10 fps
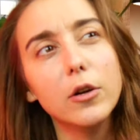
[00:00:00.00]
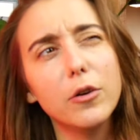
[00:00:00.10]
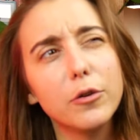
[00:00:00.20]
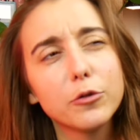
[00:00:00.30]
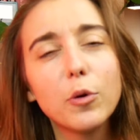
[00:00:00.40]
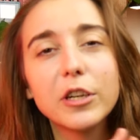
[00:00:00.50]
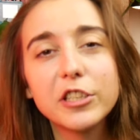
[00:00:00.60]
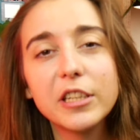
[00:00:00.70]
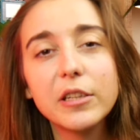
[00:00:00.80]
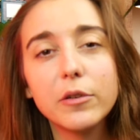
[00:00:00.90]
je crois que
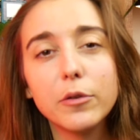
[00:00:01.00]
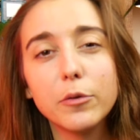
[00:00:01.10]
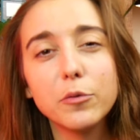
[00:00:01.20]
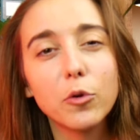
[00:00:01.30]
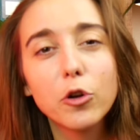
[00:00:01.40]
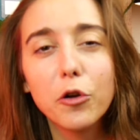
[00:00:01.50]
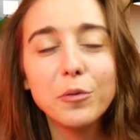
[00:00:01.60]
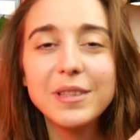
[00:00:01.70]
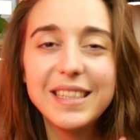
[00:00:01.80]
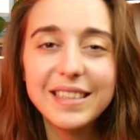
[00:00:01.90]
j'ai encore
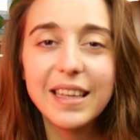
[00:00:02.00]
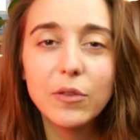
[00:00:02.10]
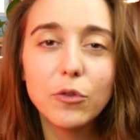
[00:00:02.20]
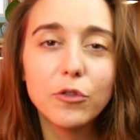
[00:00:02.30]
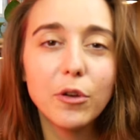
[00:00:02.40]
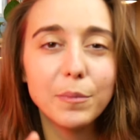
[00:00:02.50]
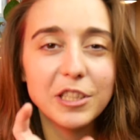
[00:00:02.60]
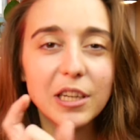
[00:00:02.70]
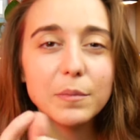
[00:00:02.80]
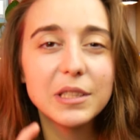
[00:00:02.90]
une dizaine de tomes, mais
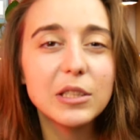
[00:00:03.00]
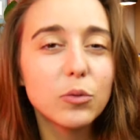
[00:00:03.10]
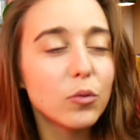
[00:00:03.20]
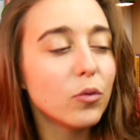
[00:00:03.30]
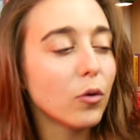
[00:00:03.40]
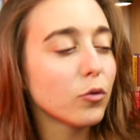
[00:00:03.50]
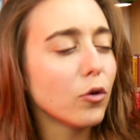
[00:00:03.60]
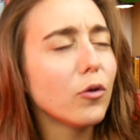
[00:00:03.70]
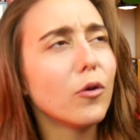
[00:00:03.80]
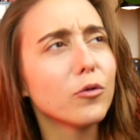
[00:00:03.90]
j'ai un petit trou
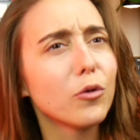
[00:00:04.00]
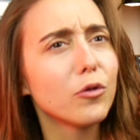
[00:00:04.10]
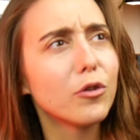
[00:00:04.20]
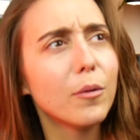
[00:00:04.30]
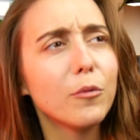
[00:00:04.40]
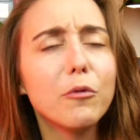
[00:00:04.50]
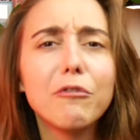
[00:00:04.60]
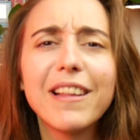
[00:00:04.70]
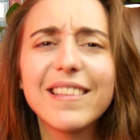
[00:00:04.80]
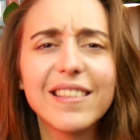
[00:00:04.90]
entre le tome
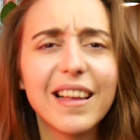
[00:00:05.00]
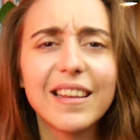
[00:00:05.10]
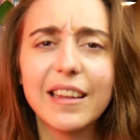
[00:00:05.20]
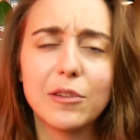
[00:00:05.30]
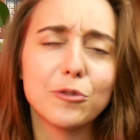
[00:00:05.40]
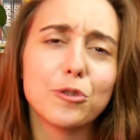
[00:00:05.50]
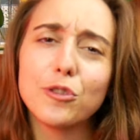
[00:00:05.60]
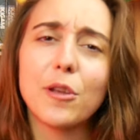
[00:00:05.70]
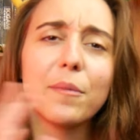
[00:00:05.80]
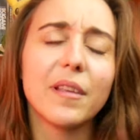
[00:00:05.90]
25, quelque
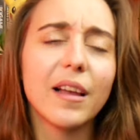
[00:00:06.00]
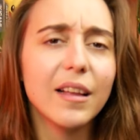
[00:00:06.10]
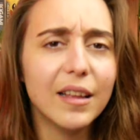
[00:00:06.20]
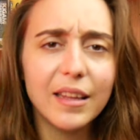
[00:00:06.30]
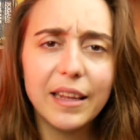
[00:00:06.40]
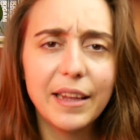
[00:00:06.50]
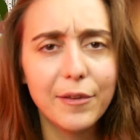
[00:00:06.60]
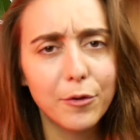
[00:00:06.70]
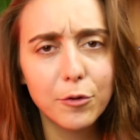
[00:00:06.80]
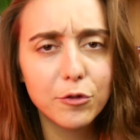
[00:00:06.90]
chose comme ça, et
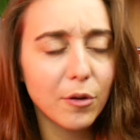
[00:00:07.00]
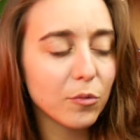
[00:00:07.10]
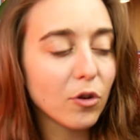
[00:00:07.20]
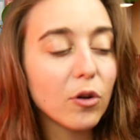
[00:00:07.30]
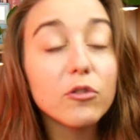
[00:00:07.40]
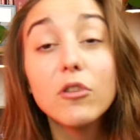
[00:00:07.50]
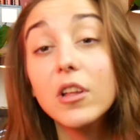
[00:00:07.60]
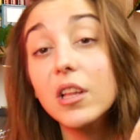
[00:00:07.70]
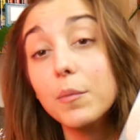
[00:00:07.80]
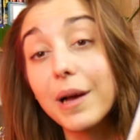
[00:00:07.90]
euh, le tome 30.
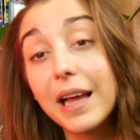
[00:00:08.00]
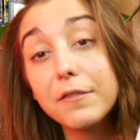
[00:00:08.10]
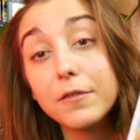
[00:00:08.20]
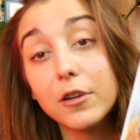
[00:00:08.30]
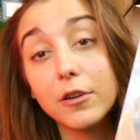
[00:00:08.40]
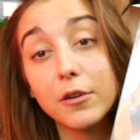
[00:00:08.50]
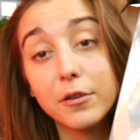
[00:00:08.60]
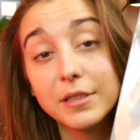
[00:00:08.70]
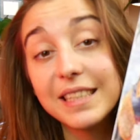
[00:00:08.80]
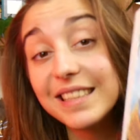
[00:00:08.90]
Bref,
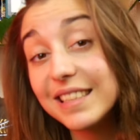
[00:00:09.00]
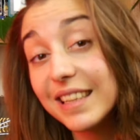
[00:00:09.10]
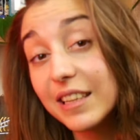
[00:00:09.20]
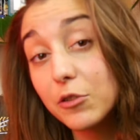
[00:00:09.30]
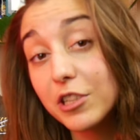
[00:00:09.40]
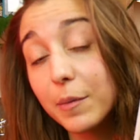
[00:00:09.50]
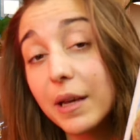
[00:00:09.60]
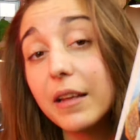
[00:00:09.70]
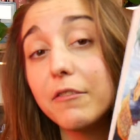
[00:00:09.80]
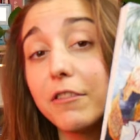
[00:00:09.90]
euh, c'est une série que
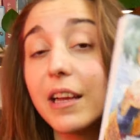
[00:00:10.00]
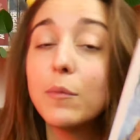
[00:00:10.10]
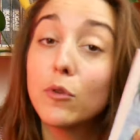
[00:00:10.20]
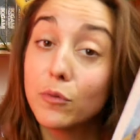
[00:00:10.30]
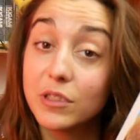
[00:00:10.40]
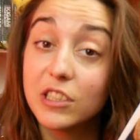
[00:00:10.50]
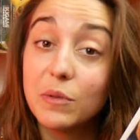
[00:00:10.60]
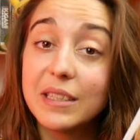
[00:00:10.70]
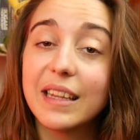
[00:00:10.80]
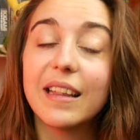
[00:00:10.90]
j'aimerais vraiment
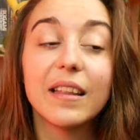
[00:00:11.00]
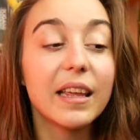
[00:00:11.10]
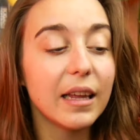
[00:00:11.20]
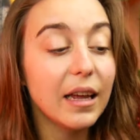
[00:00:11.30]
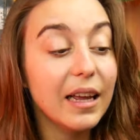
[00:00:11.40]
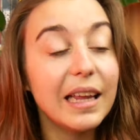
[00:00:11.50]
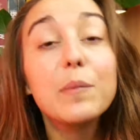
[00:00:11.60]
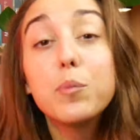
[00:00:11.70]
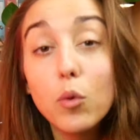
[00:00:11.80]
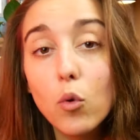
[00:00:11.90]
continuer cette année et
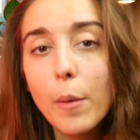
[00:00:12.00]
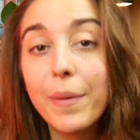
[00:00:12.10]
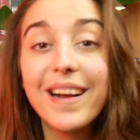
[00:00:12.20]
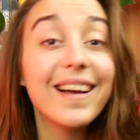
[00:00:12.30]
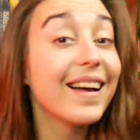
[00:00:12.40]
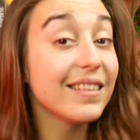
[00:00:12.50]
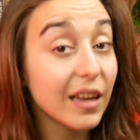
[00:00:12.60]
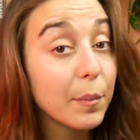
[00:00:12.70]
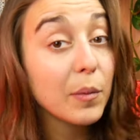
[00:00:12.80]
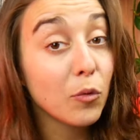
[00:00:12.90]
pourquoi pas
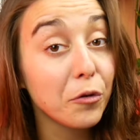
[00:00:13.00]
rattraper mon